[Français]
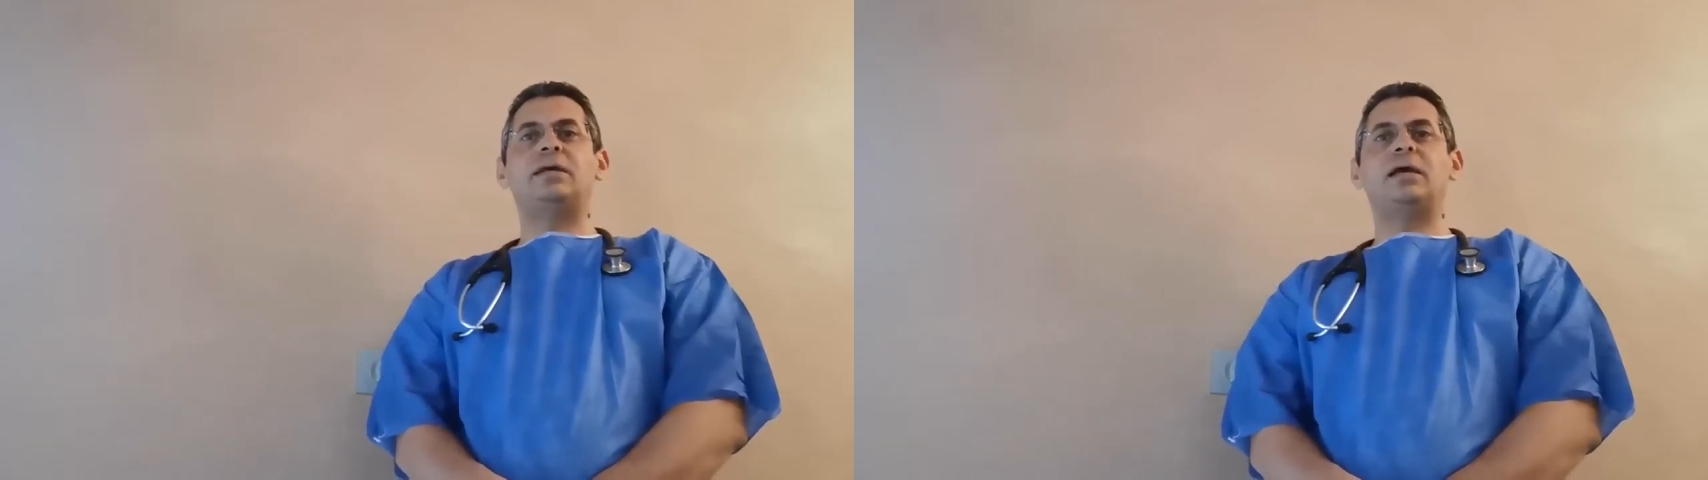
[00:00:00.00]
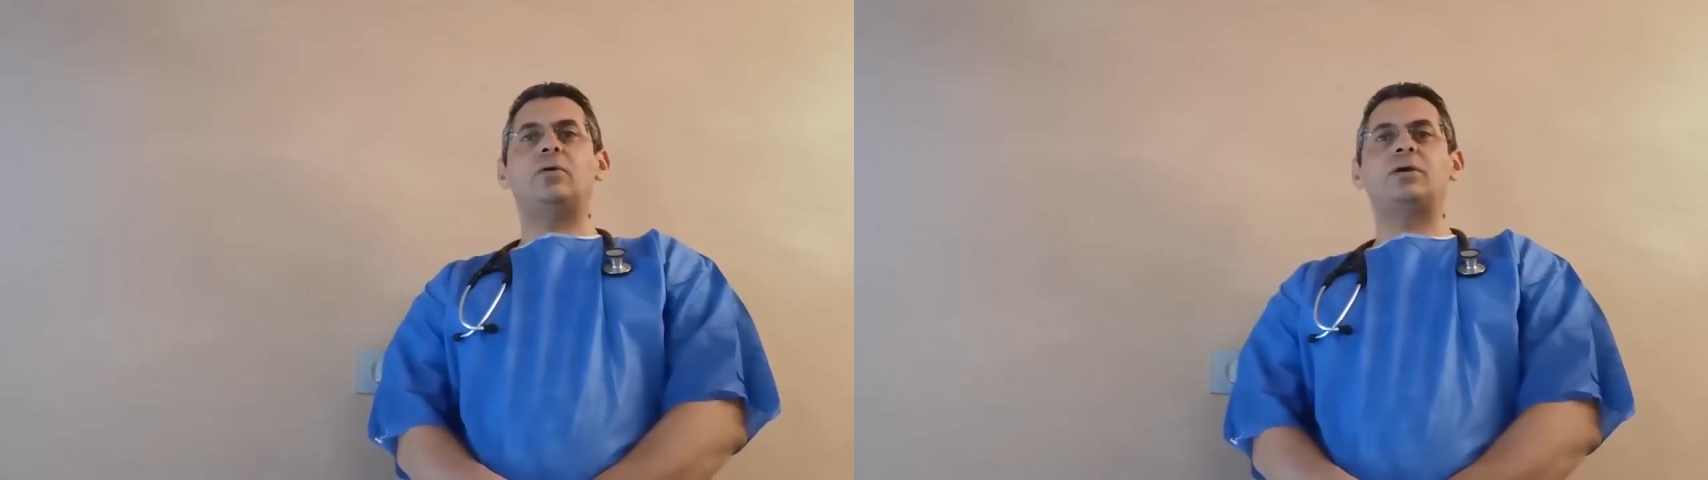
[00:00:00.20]

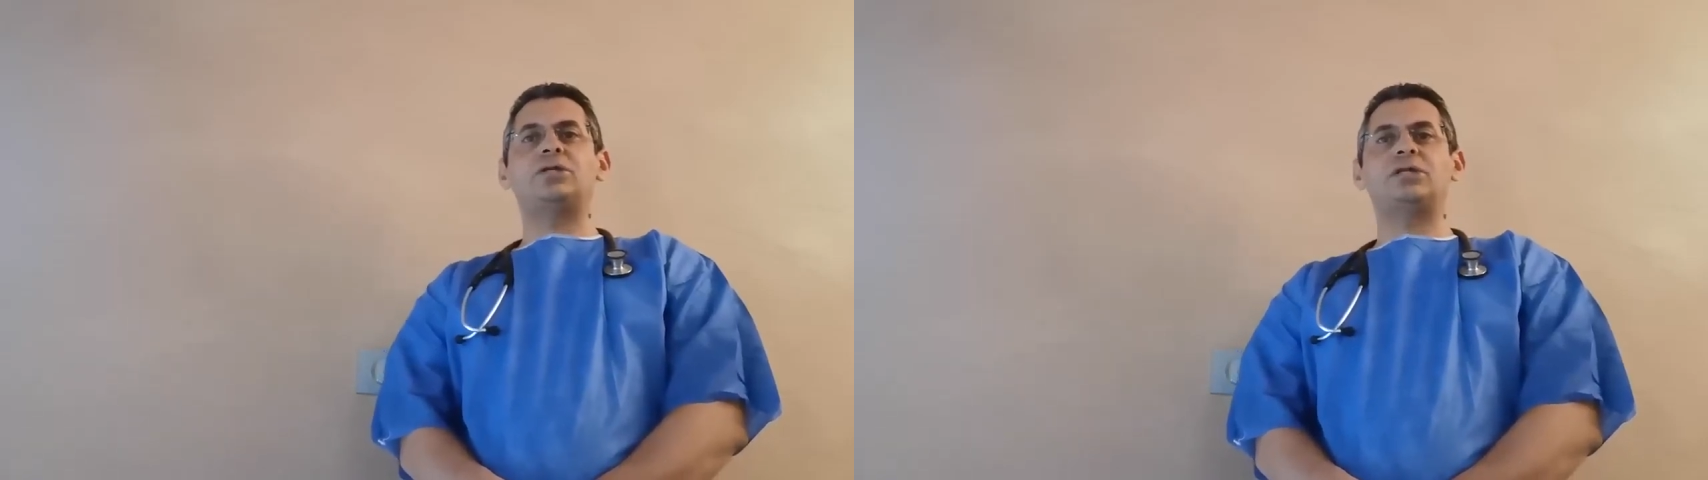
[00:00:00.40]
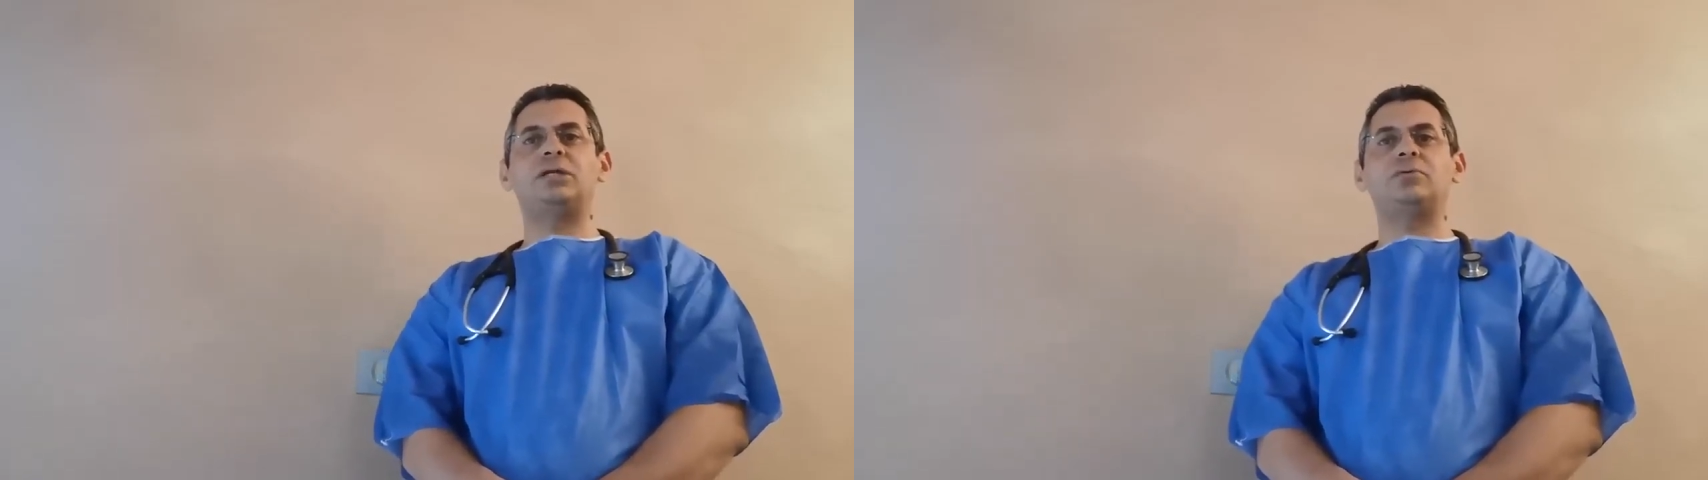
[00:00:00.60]
qui est à
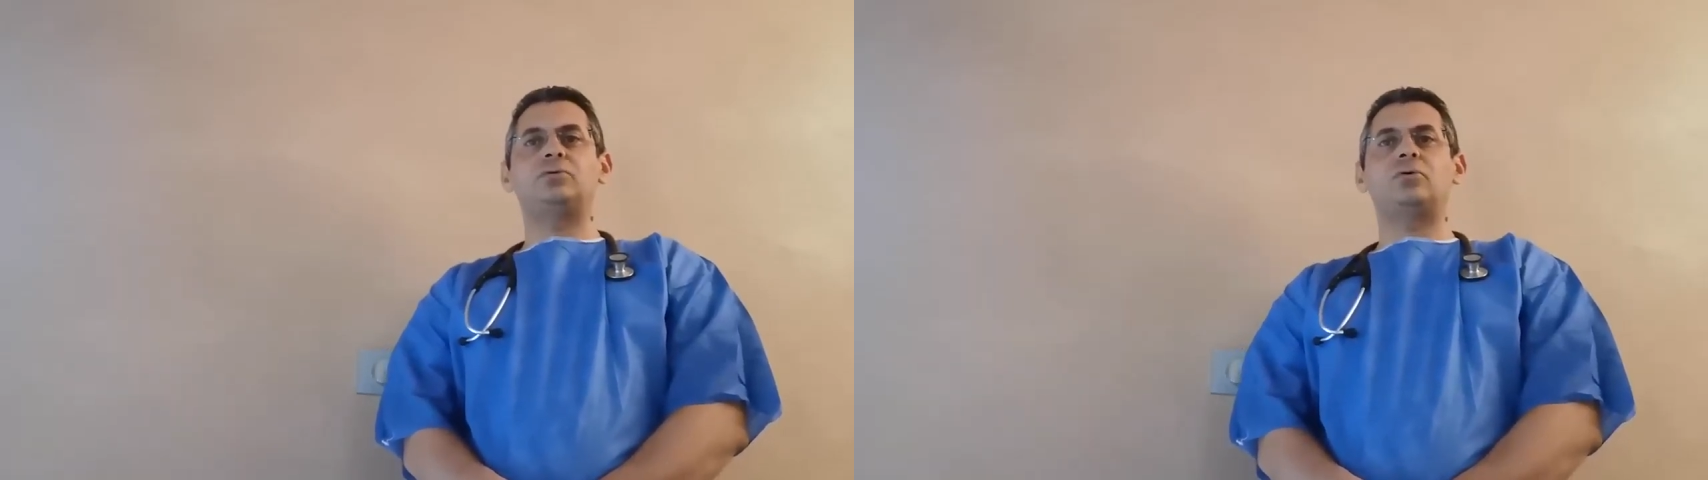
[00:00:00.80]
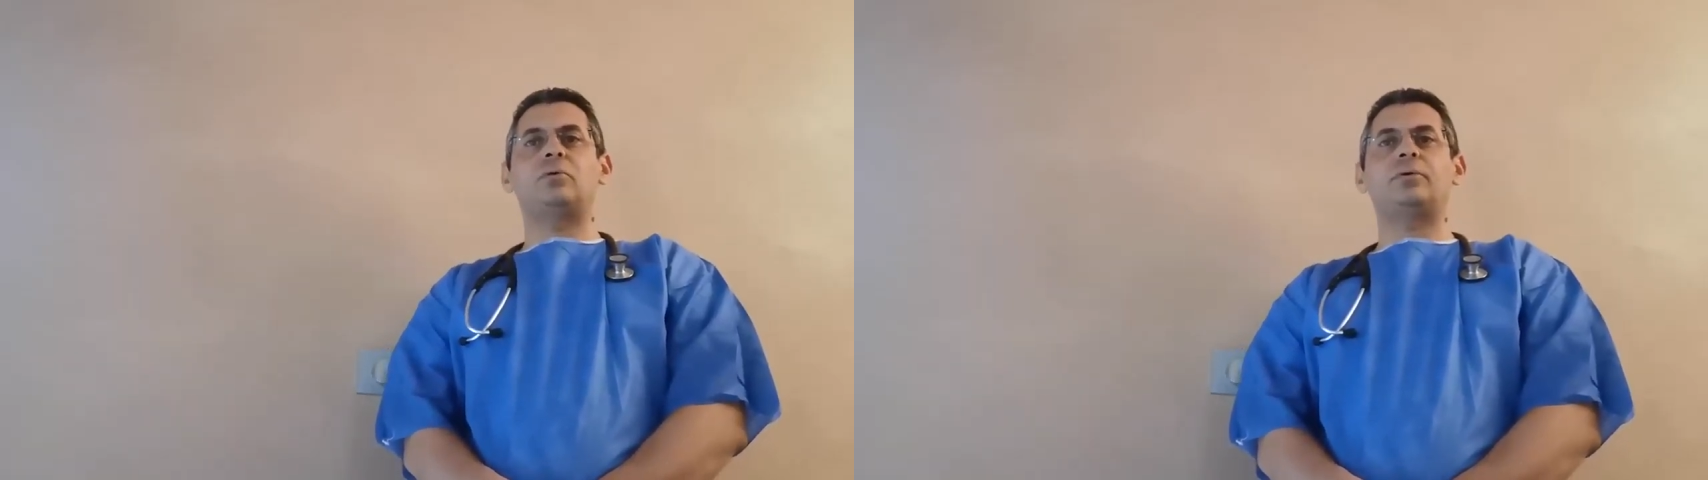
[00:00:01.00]

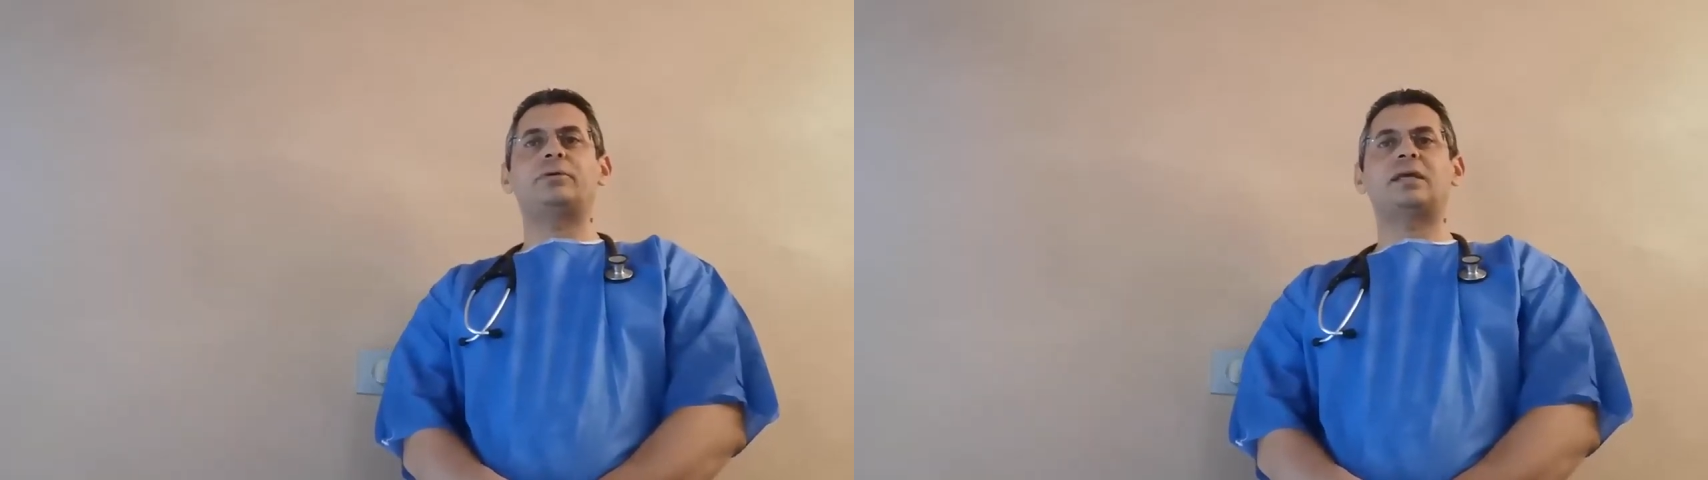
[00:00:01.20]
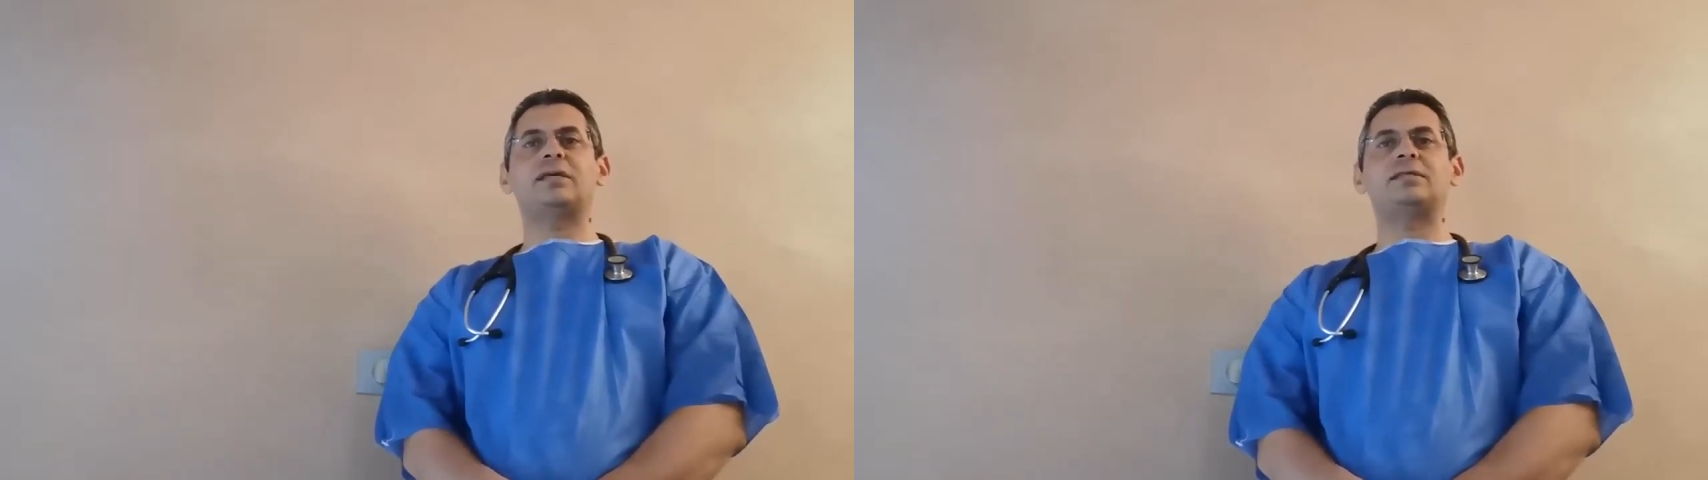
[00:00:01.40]
l'origine du nombre